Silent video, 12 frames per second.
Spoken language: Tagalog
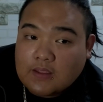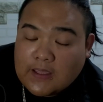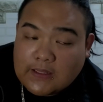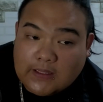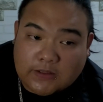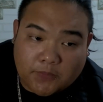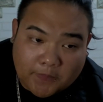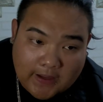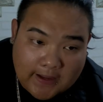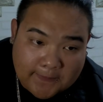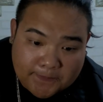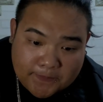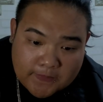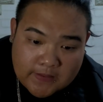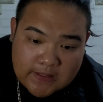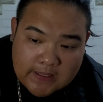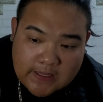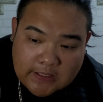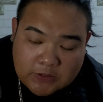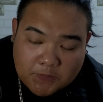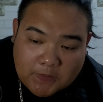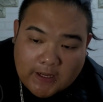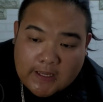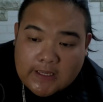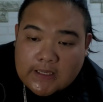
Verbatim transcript: And ito pa, ito pa,